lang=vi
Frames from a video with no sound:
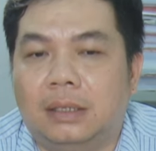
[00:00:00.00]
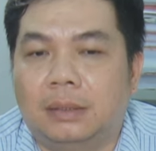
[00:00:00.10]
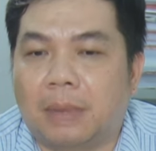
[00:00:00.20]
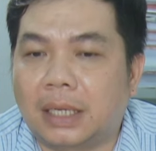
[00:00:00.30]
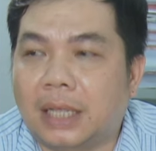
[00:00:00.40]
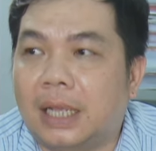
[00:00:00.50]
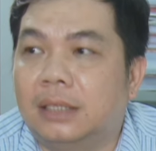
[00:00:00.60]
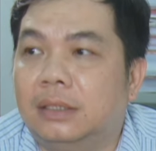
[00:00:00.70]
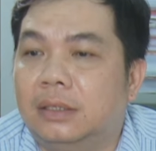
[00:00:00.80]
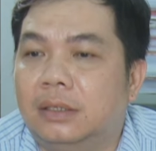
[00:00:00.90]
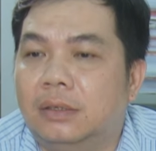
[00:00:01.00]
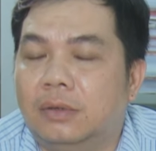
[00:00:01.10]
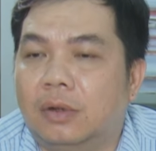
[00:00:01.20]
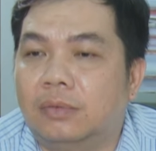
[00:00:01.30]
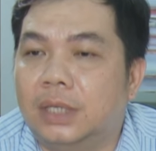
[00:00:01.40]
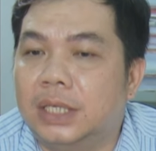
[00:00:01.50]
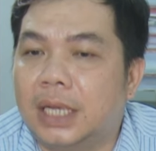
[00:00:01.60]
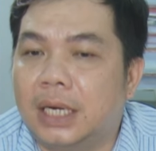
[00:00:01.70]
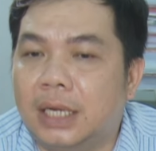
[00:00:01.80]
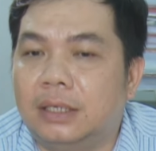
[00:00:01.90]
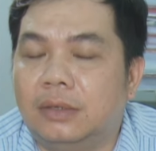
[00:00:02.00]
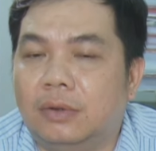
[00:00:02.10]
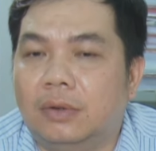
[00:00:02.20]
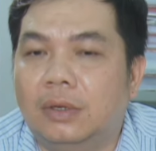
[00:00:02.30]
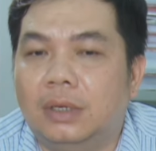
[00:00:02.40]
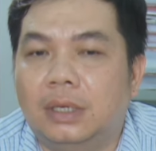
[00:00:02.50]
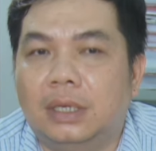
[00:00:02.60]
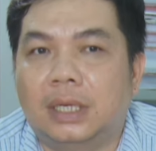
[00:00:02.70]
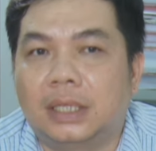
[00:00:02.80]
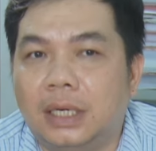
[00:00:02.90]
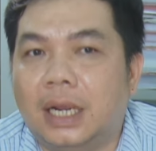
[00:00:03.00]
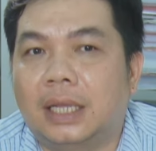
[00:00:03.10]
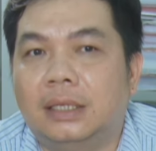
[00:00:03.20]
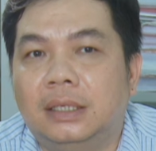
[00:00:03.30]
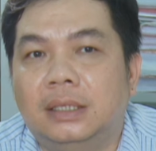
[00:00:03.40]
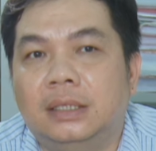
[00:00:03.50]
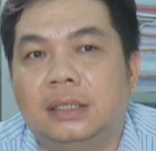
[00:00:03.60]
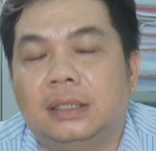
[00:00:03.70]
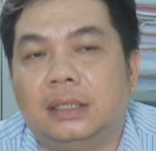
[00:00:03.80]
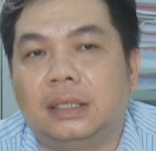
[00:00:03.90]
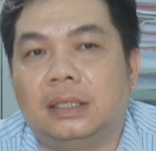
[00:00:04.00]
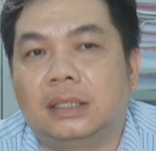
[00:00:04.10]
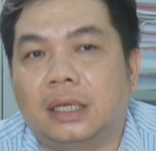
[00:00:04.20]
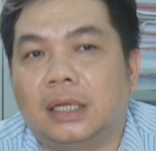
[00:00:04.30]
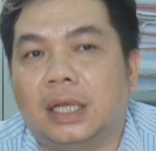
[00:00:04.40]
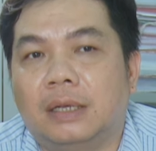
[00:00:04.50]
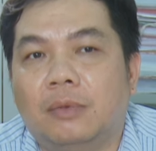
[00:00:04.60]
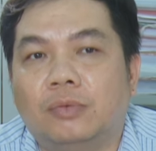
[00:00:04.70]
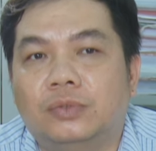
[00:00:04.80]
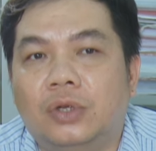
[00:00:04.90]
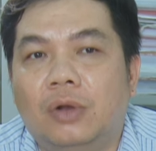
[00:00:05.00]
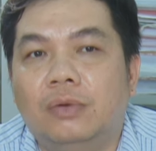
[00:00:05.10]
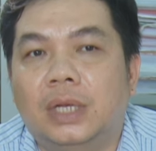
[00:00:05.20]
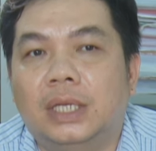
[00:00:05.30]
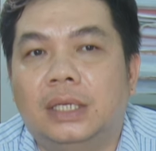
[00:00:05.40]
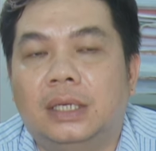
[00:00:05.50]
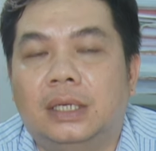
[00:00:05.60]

bản thân cùng với gia đình của anh Tính này thực hiện một số cái